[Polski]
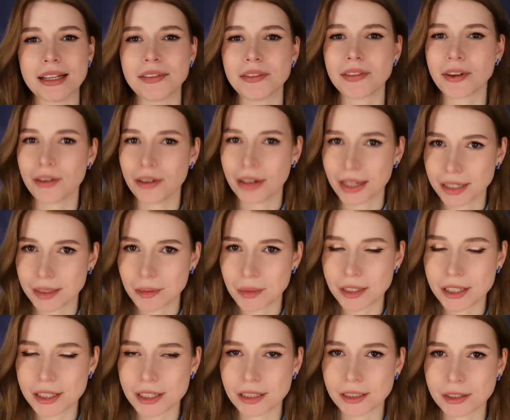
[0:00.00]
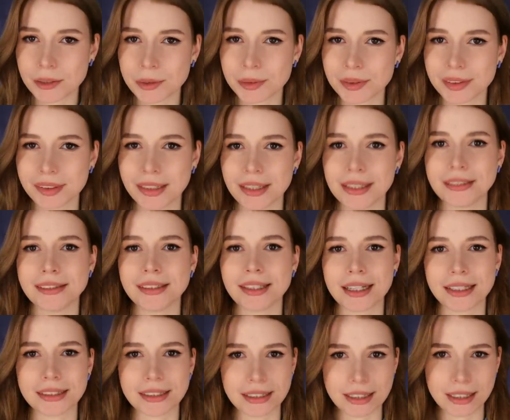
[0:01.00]
i w kolejnym odcinku z serii
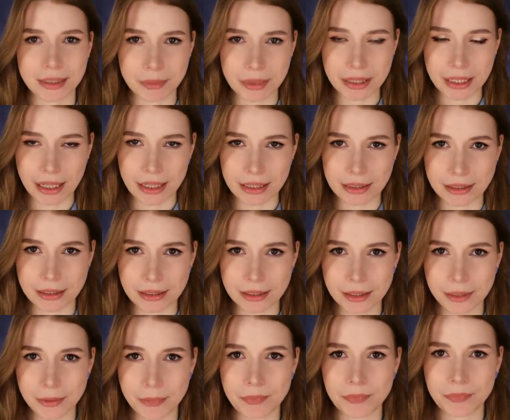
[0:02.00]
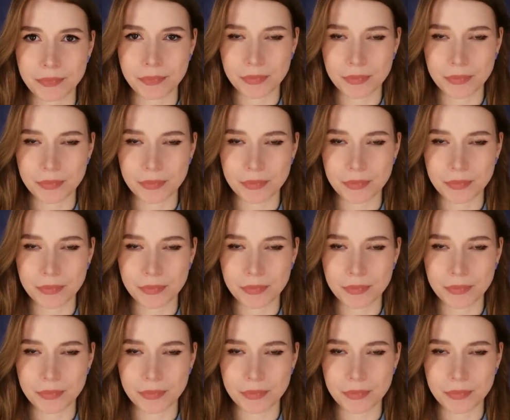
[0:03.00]
Zagadek Kryminalnych.